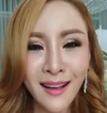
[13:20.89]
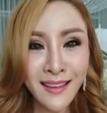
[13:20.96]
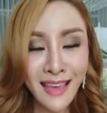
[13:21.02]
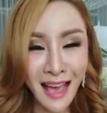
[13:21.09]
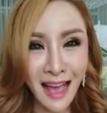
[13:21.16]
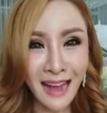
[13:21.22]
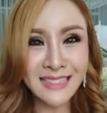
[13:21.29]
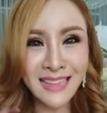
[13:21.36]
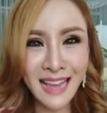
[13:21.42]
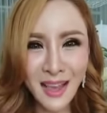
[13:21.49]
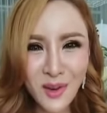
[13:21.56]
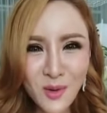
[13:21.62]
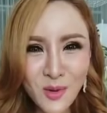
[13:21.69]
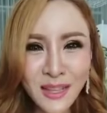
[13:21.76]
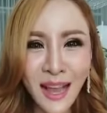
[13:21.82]
อยากจะให้
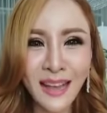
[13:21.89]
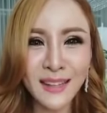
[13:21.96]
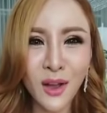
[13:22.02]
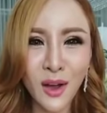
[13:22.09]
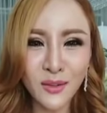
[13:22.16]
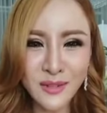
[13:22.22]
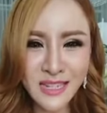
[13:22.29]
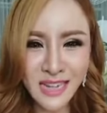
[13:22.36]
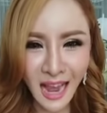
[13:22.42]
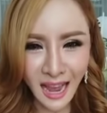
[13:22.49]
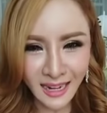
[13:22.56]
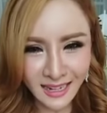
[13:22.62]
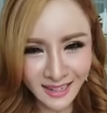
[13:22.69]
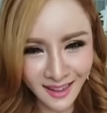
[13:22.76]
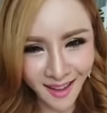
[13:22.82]
ครูถ่ายทอดวิชา
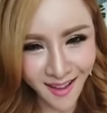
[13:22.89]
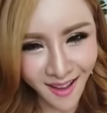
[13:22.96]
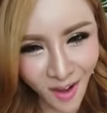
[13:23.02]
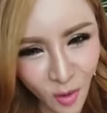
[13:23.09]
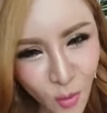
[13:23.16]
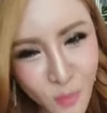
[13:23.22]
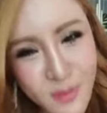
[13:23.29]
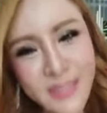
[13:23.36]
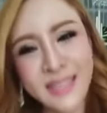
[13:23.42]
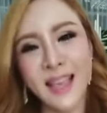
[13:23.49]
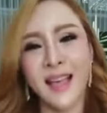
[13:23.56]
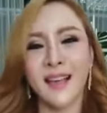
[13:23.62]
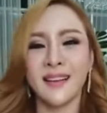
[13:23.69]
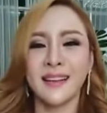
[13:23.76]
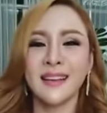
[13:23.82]
นี้ เอาไหมจ๊ะ